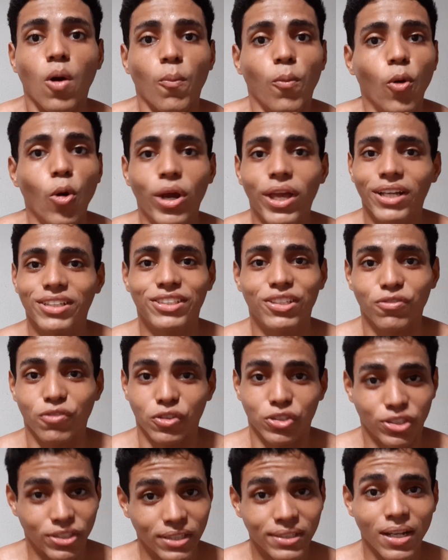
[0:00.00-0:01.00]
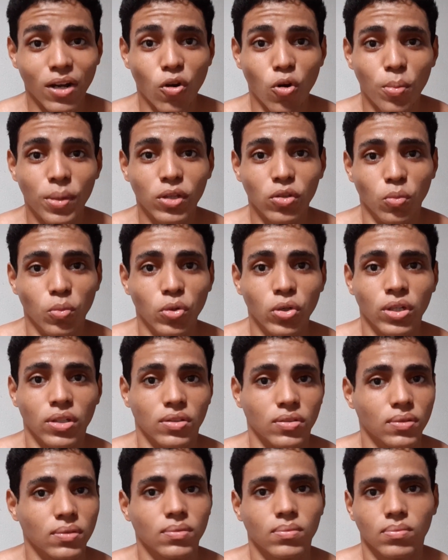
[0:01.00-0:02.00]
Porque se você está comendo
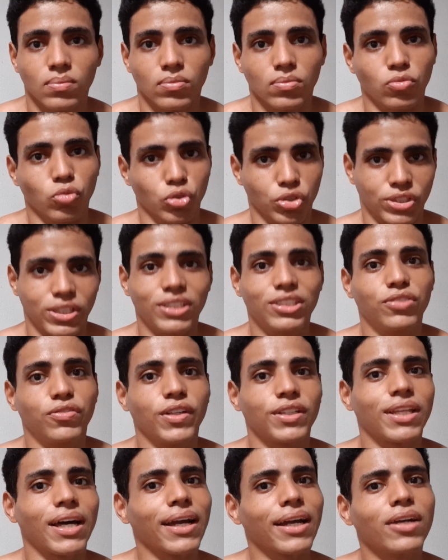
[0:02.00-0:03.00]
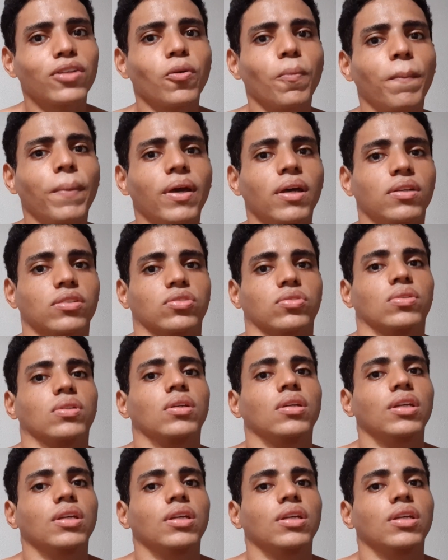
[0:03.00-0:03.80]
muito, você devia estar tá ganhando peso.